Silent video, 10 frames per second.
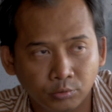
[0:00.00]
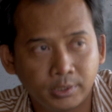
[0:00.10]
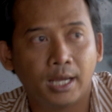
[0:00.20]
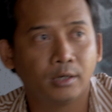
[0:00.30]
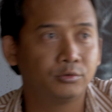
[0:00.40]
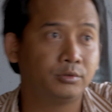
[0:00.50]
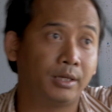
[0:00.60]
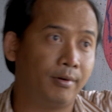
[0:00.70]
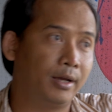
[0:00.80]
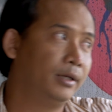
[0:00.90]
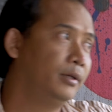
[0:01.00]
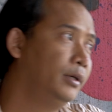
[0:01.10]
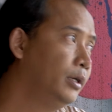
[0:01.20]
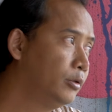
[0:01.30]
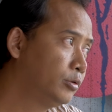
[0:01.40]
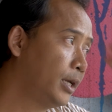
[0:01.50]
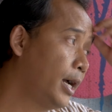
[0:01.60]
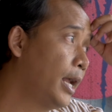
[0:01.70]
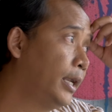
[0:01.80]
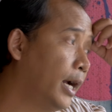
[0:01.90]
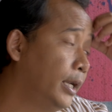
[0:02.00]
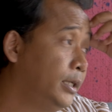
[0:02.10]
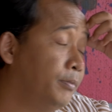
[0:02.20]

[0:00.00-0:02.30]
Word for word: Jogja khusus Jawa itu saya adakan